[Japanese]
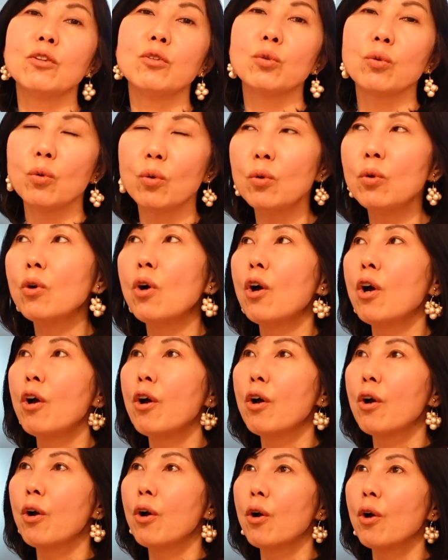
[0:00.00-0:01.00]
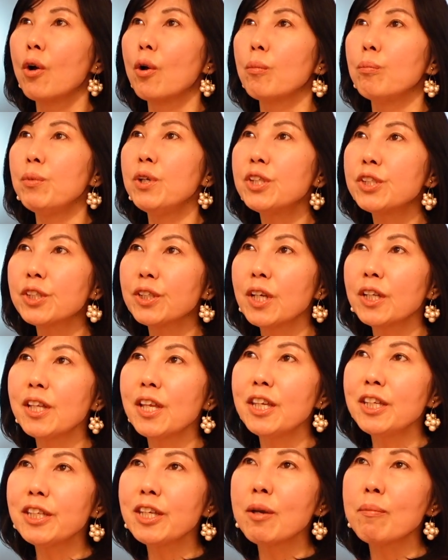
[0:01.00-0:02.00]
いうのを見つけて
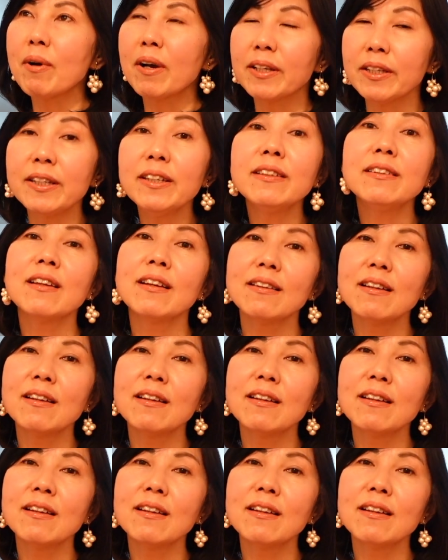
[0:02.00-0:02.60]
いけばいいんだ